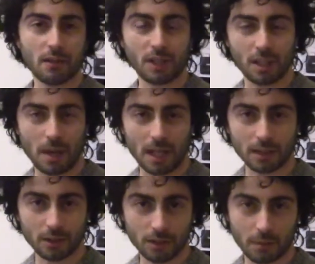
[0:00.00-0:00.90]
vi
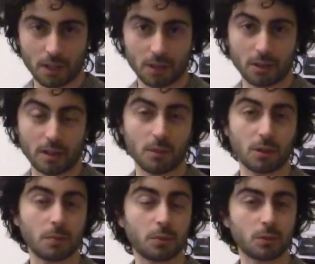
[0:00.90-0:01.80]
rimando in particolar
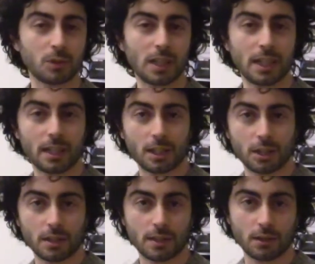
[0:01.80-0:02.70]
modo appunto alla
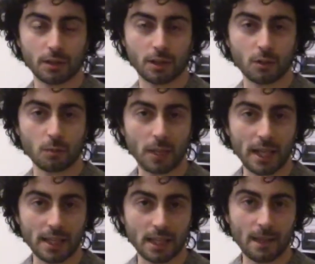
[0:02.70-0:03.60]
recensione
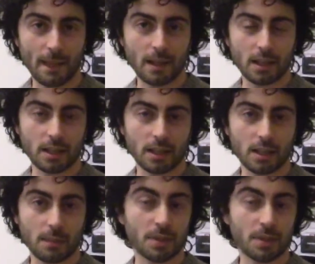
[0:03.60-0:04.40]
completa eh,